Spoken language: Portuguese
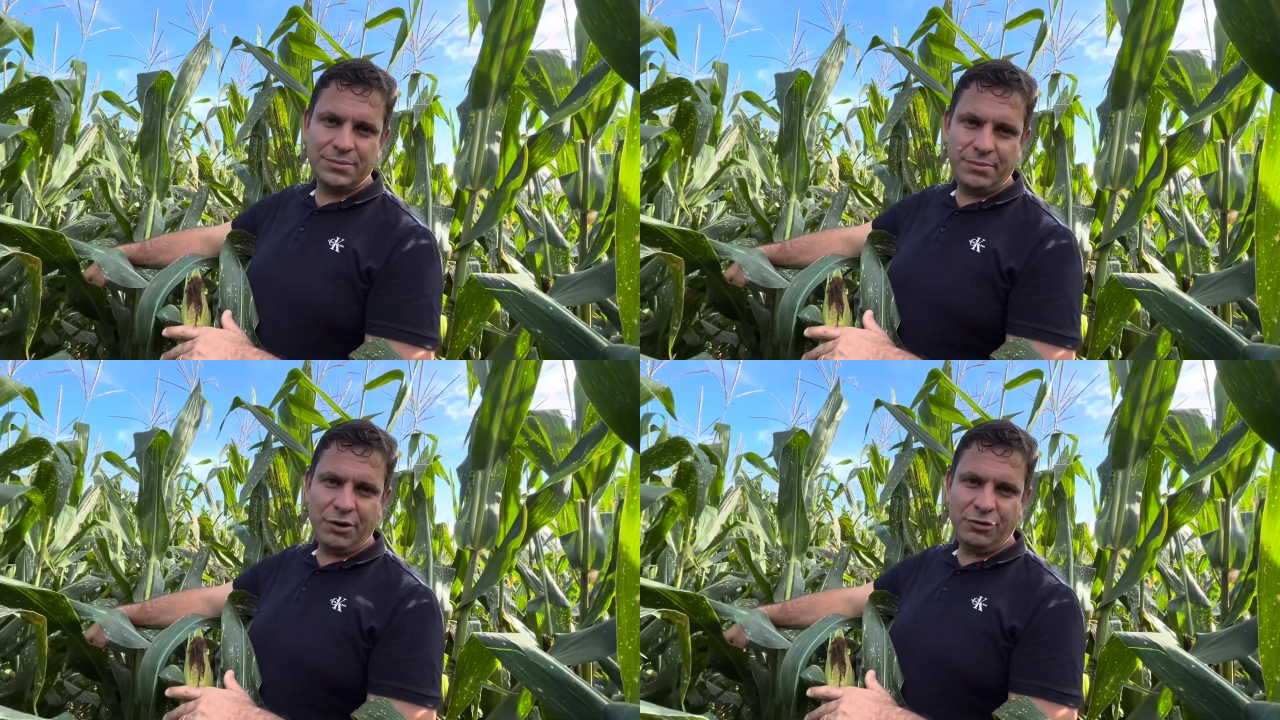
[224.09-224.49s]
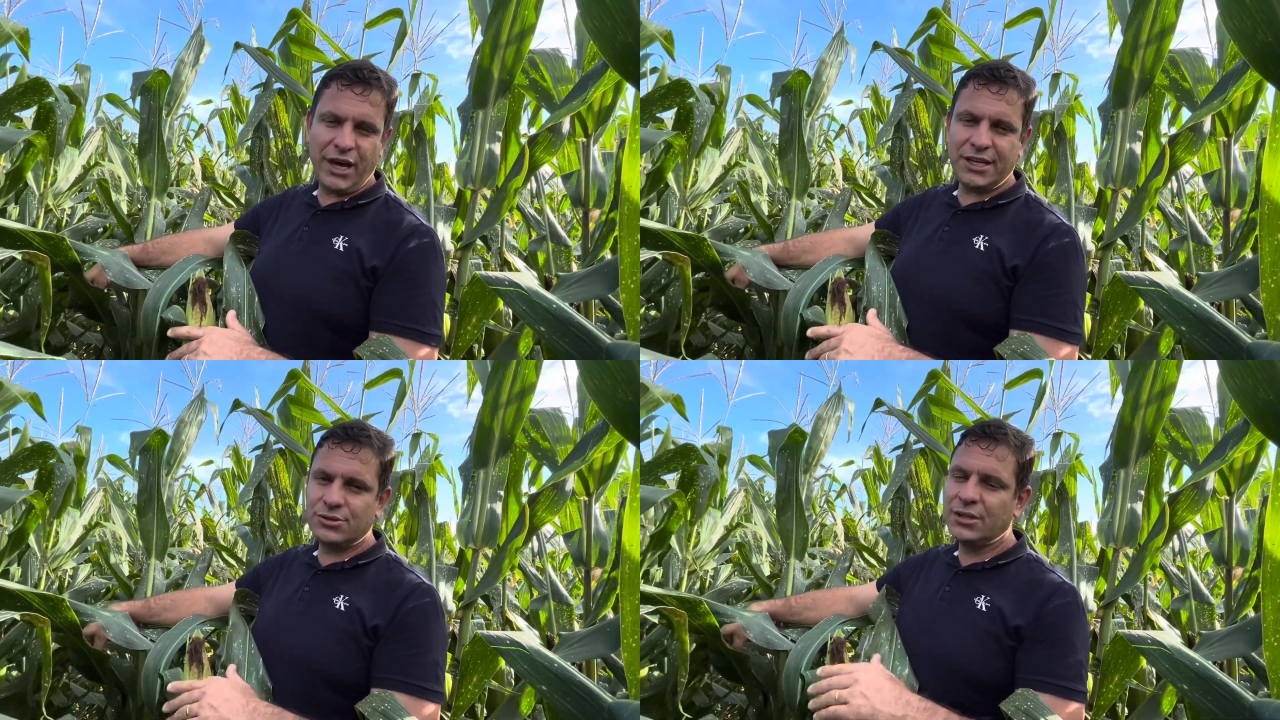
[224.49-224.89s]

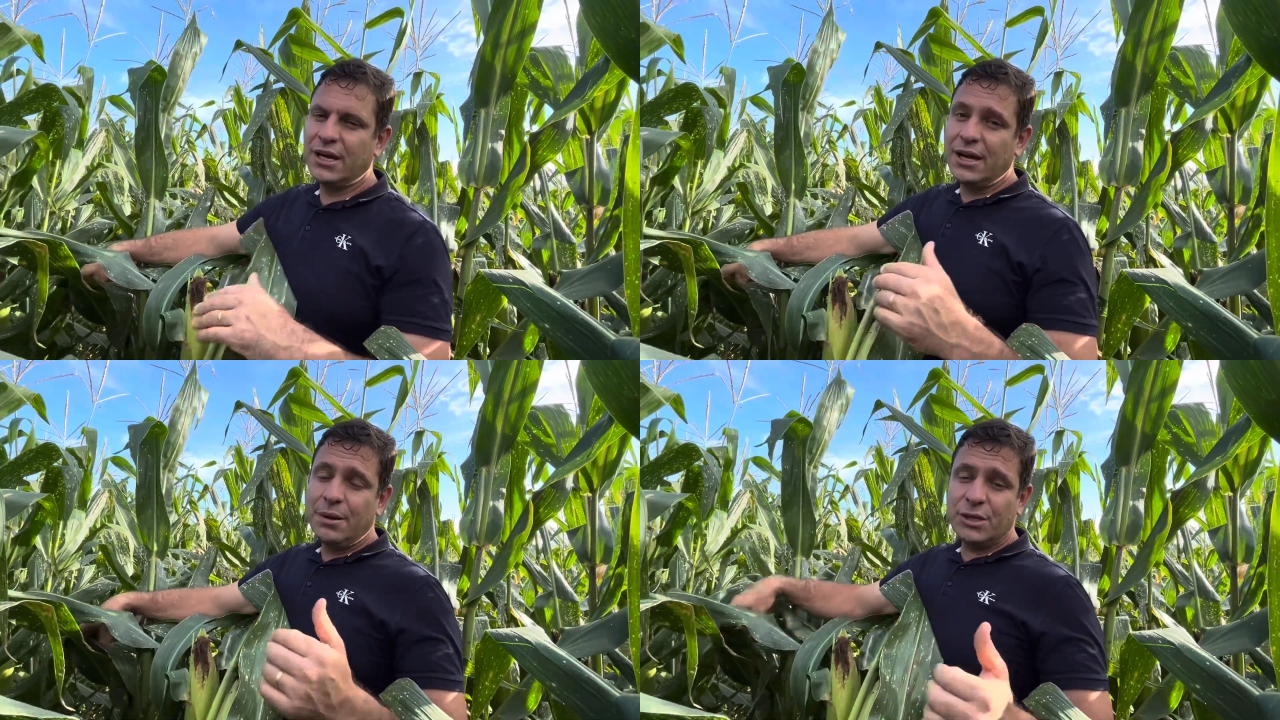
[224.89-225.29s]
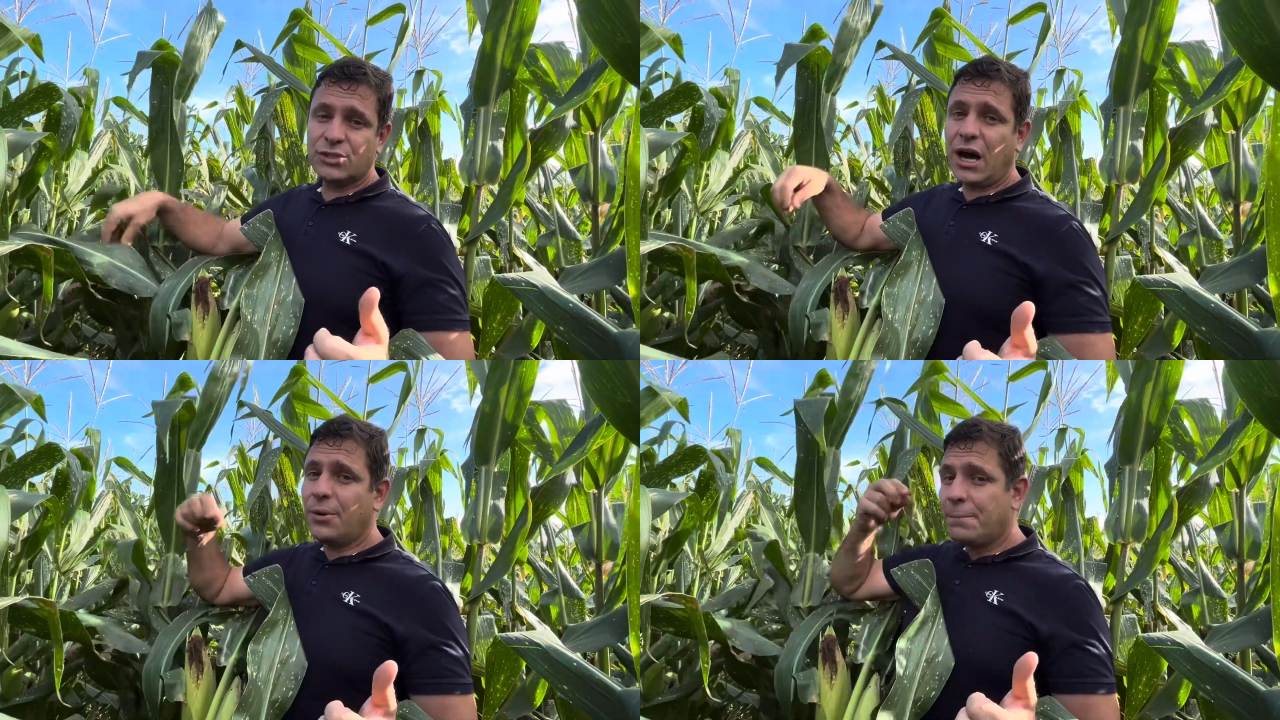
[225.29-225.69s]
Perfeito?
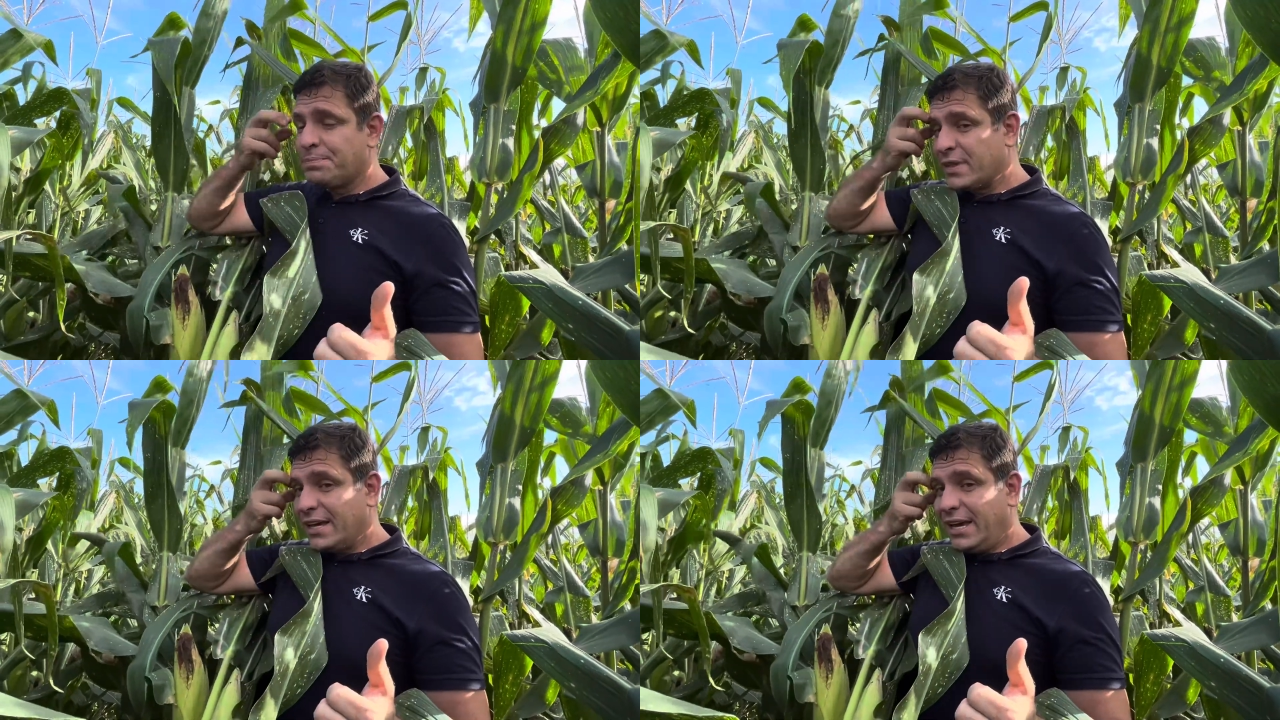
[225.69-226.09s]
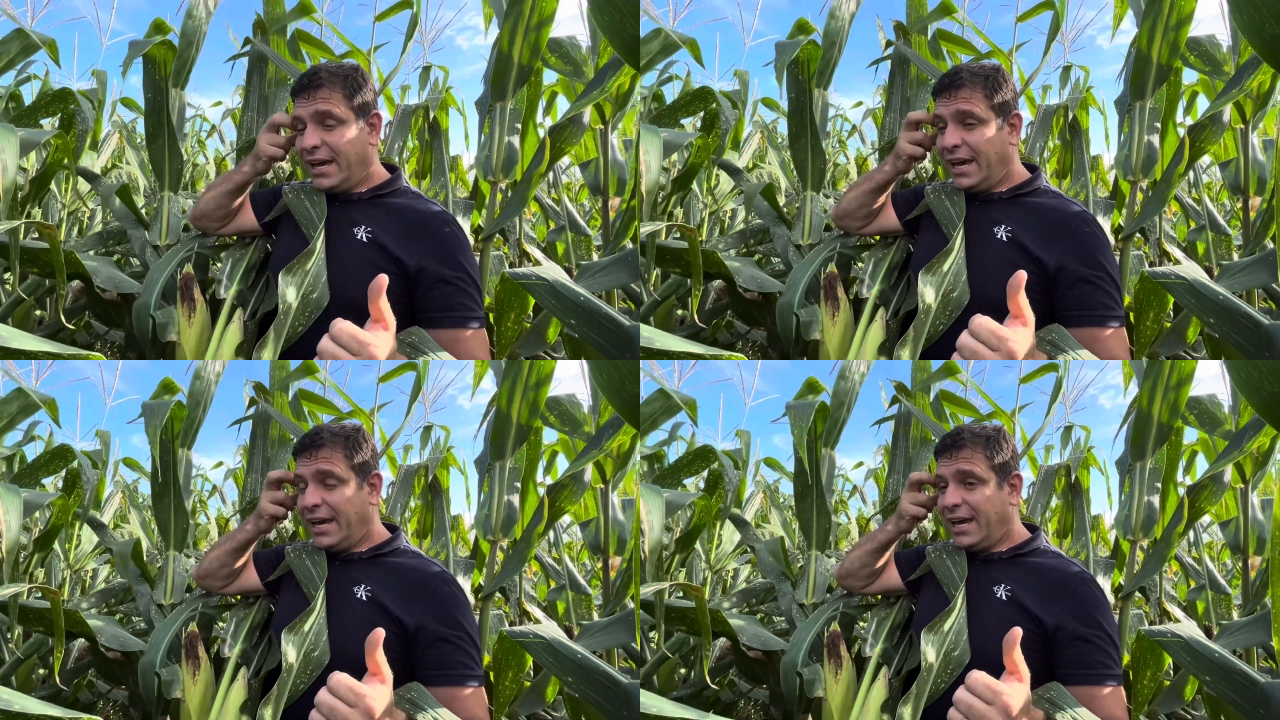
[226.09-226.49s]
Pessoal,
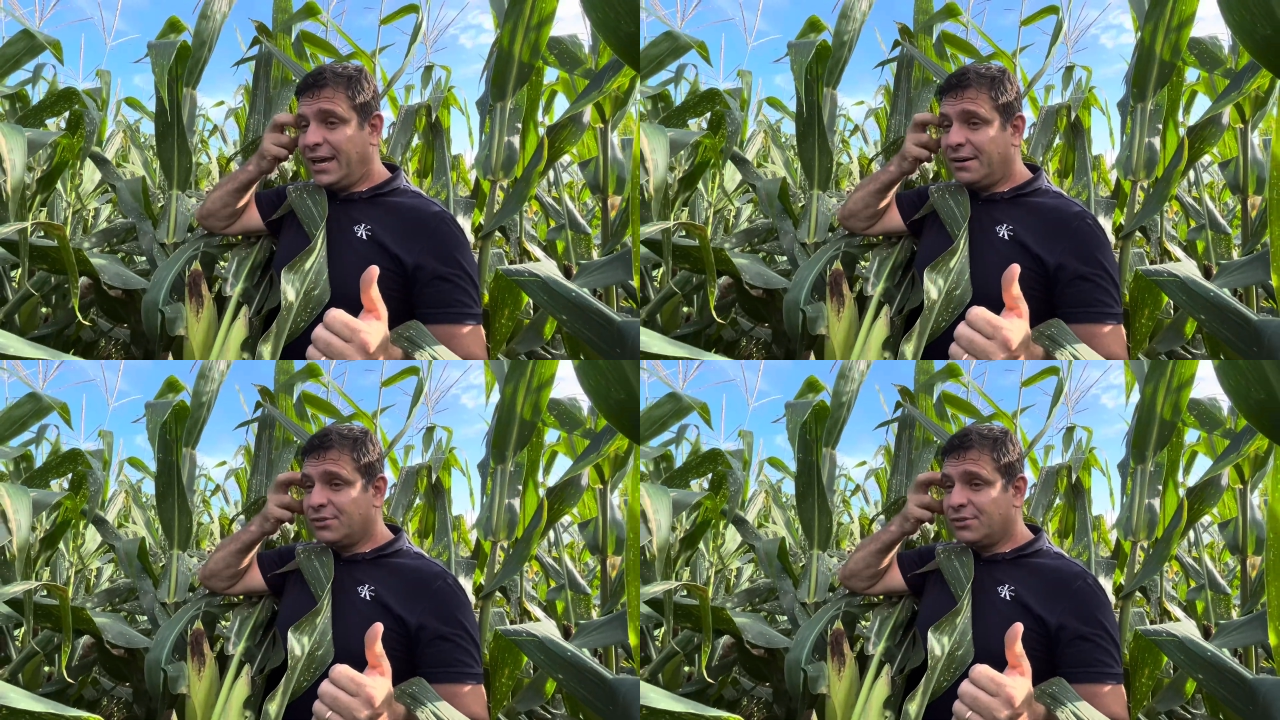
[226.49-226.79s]
é,